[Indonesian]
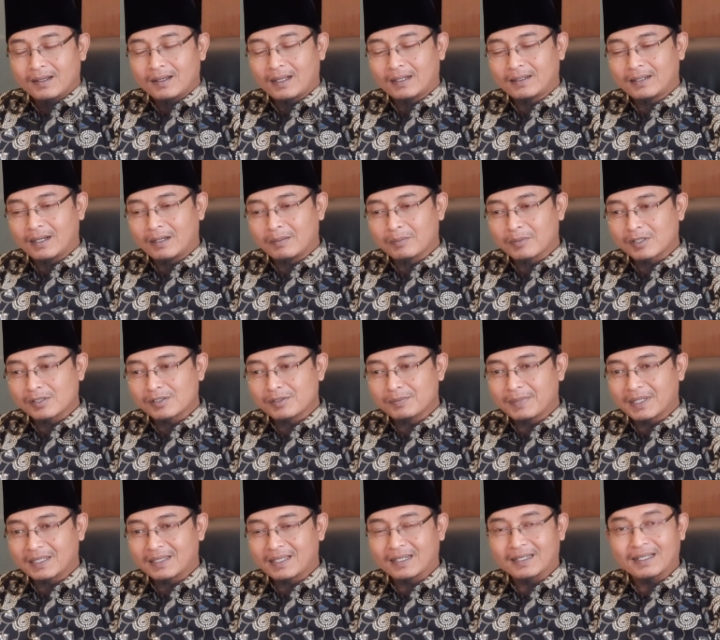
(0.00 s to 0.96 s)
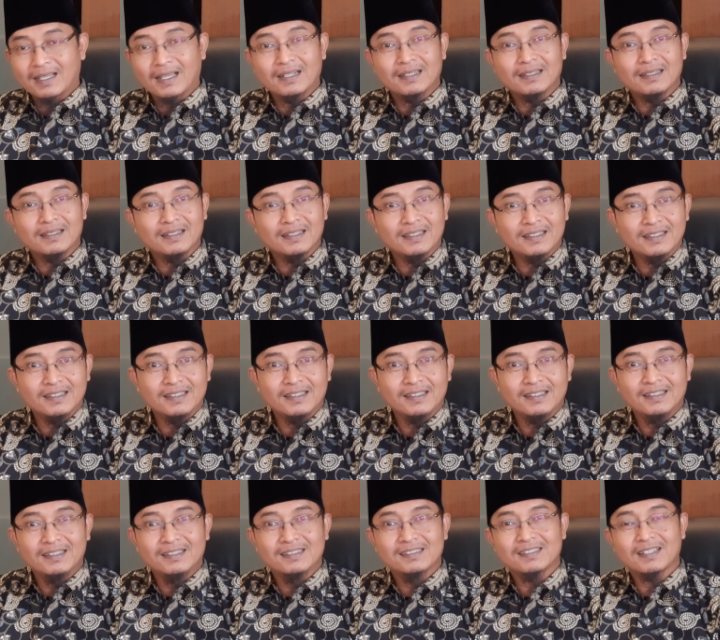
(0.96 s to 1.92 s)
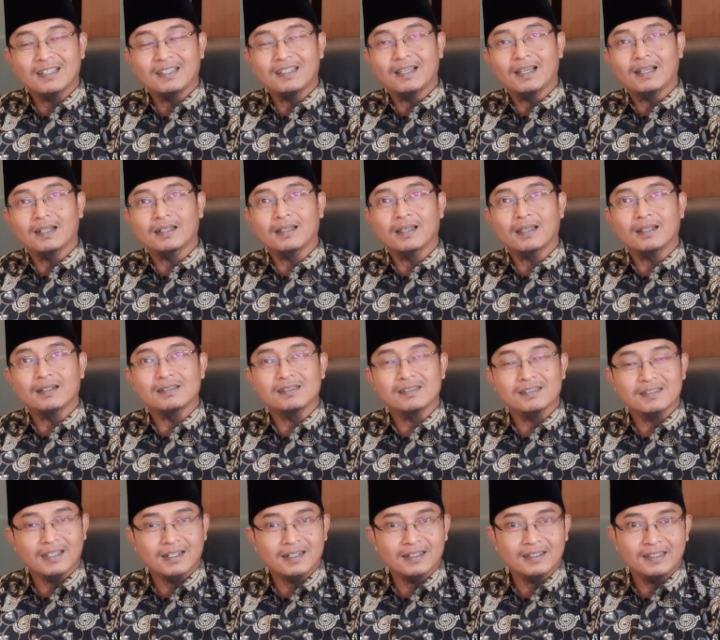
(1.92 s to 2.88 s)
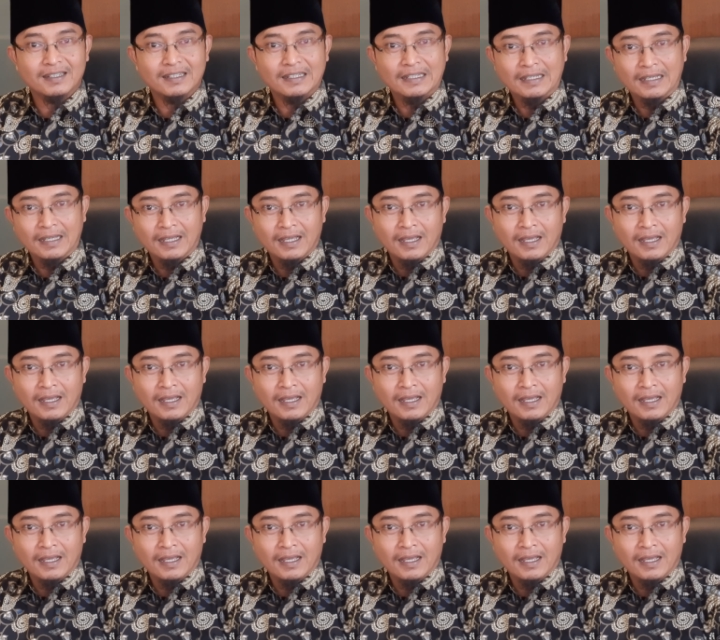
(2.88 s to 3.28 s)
Nah, dalam kesempatan kali ini saya akan share ya,